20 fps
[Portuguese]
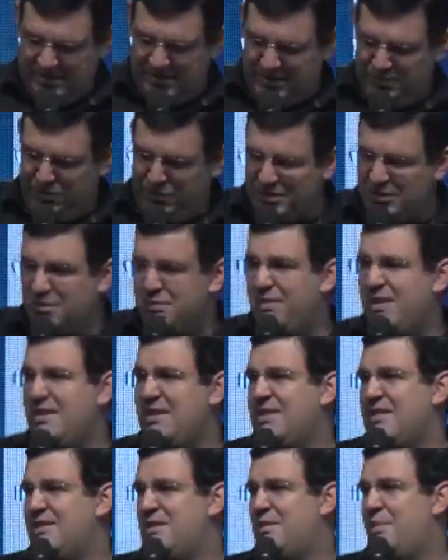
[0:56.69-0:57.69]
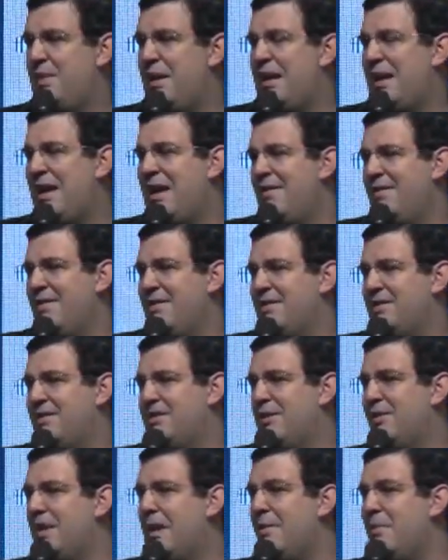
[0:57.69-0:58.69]
Muitas vezes essas palavras
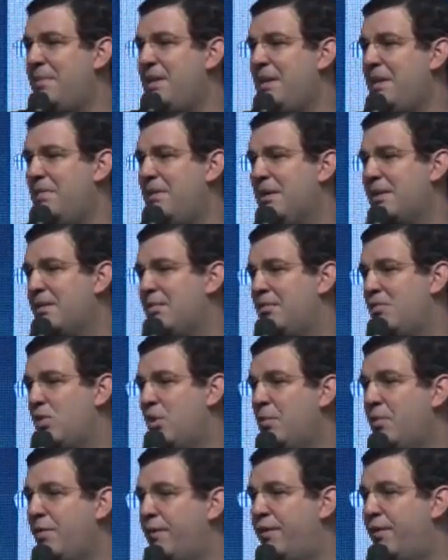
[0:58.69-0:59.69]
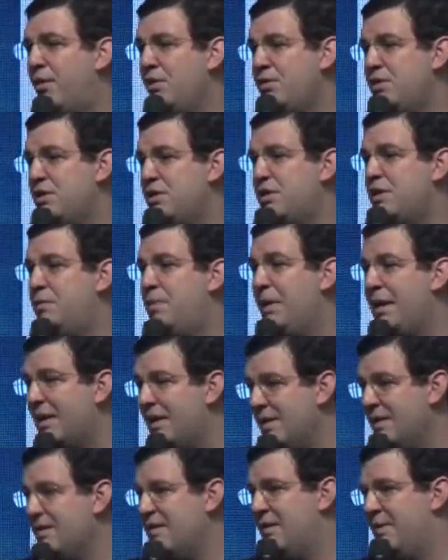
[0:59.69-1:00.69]
estão na Bíblia como fonte de
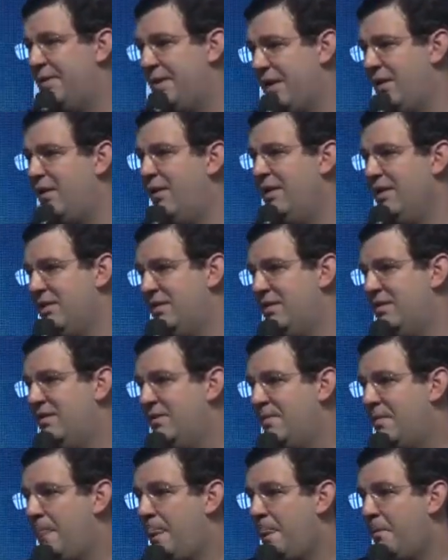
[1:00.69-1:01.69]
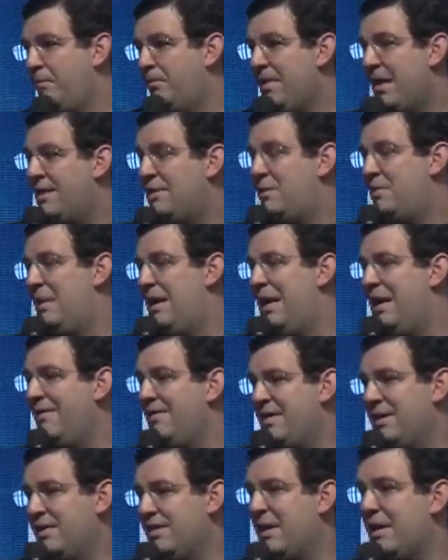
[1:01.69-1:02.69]
esperança para nós. Essas
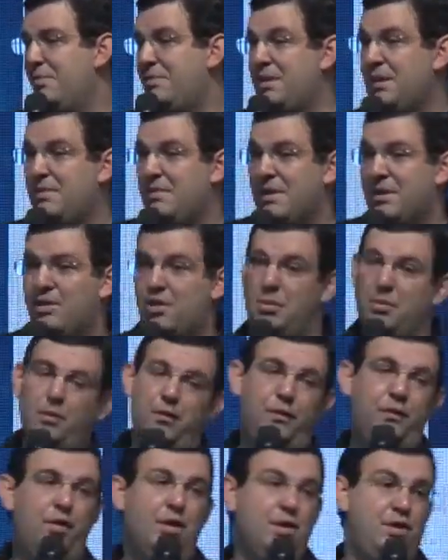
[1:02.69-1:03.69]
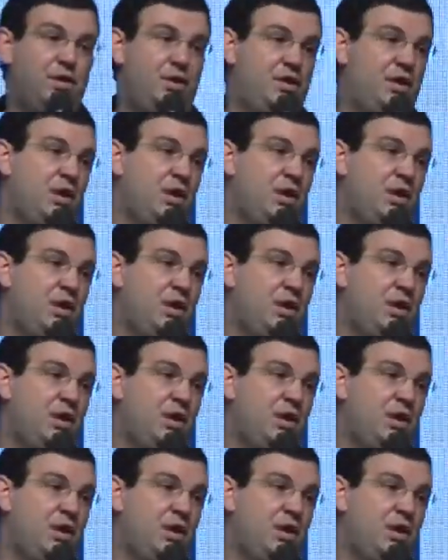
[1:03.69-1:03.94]
palavras estão na Bíblia como fonte de